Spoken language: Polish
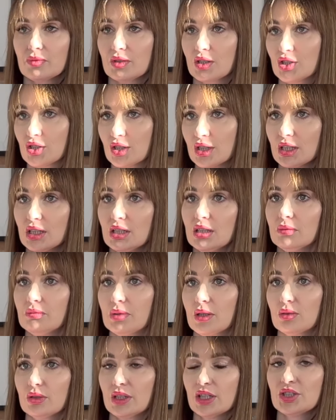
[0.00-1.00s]
Jeżeli
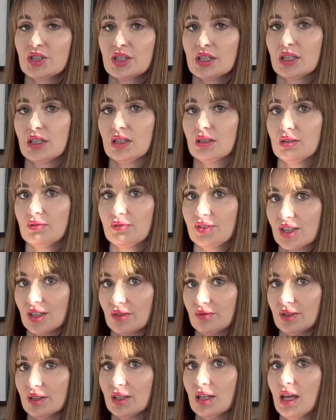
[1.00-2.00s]
planujecie
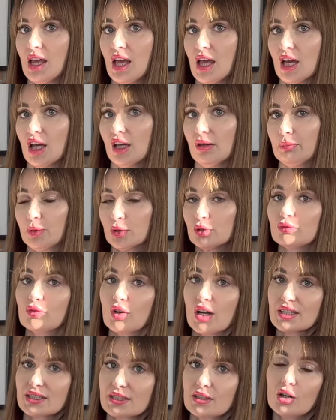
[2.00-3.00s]
wysiewy e, pod
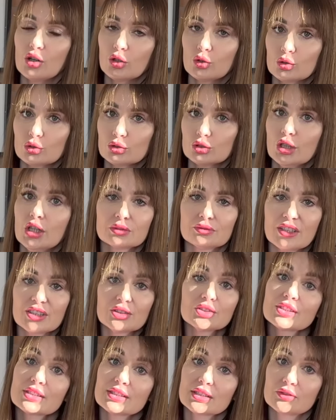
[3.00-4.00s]
własny ogród,
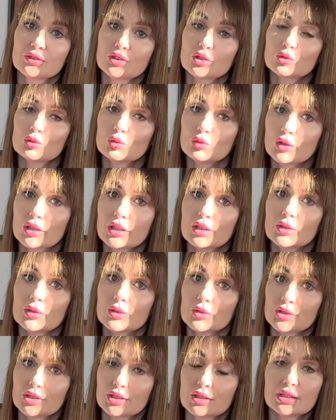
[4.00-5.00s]
warto się zastanowić, które
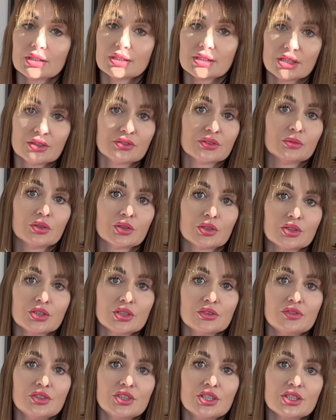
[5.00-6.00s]
rośliny chcecie w tym
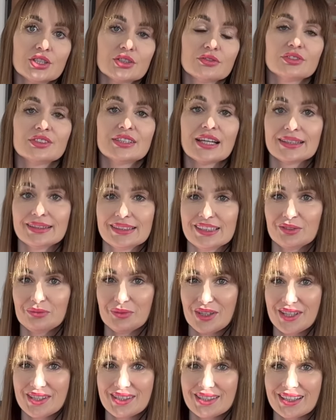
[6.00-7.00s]
ogrodzie widzieć w danych
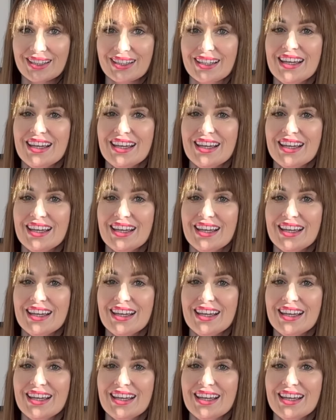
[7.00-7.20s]
miejscach.